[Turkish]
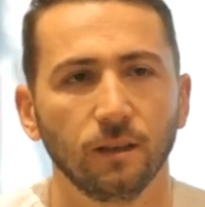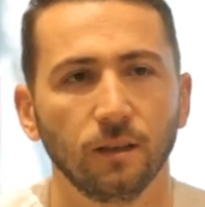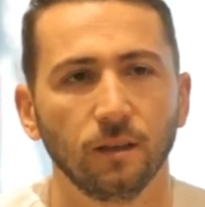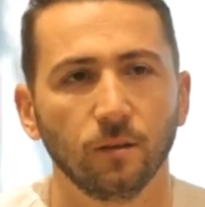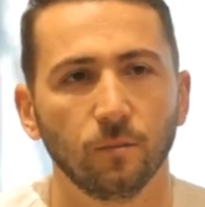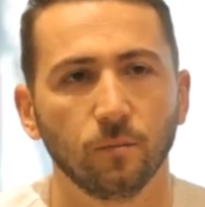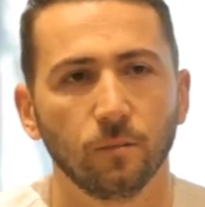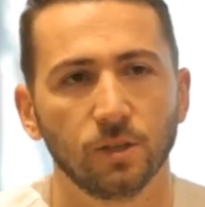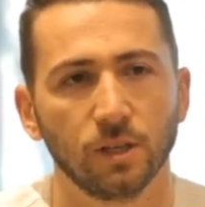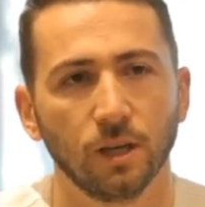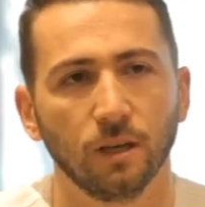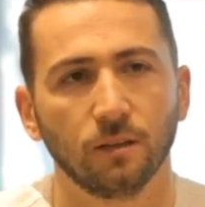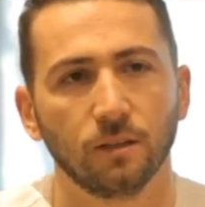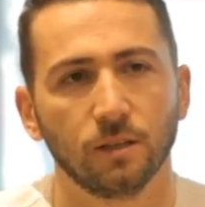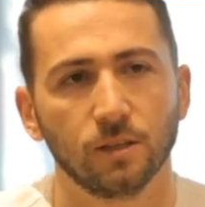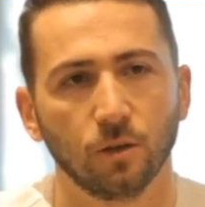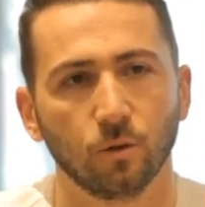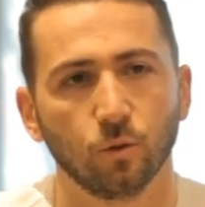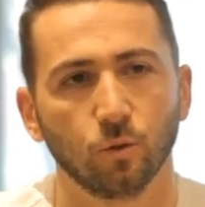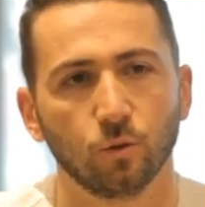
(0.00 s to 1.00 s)
de bir şey
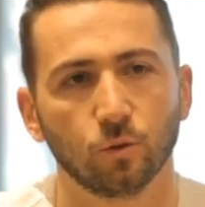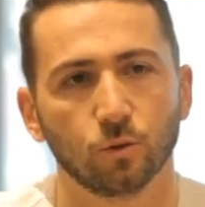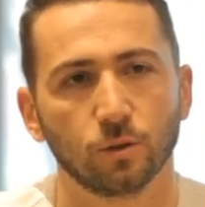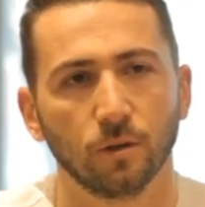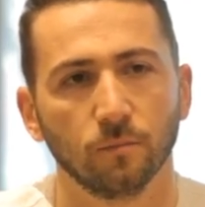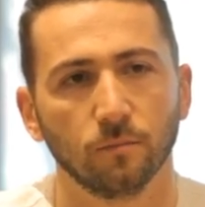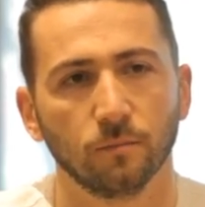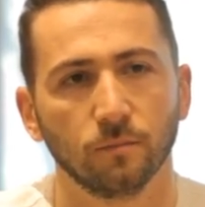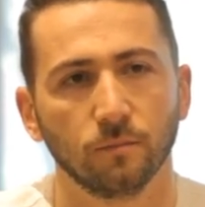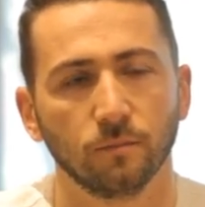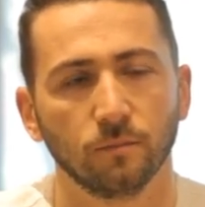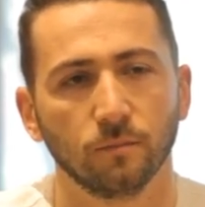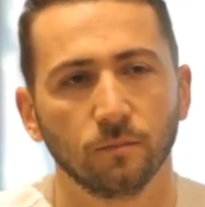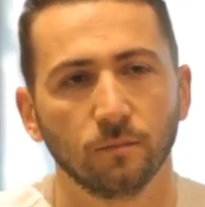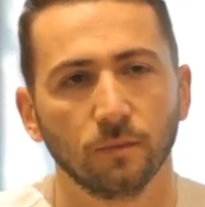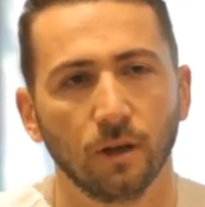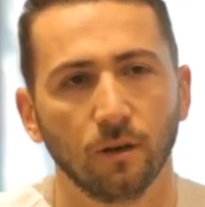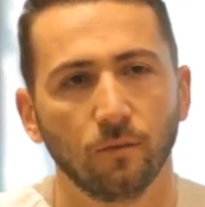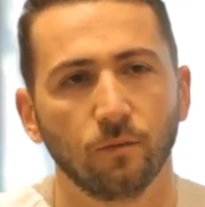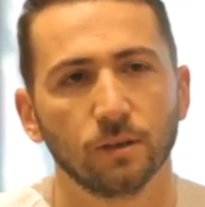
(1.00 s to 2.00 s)
ekleyecek olursam
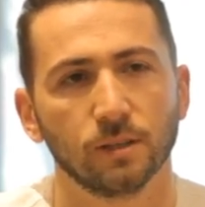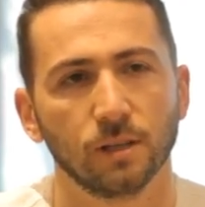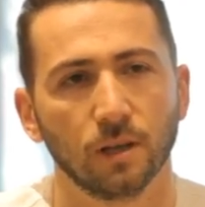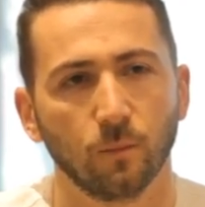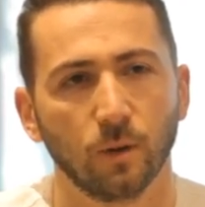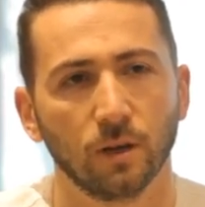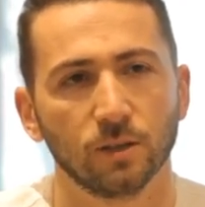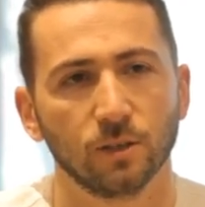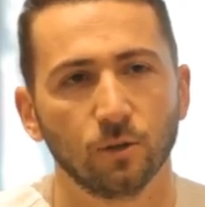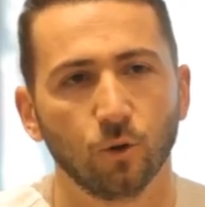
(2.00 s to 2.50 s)
daha fazla yabancı dil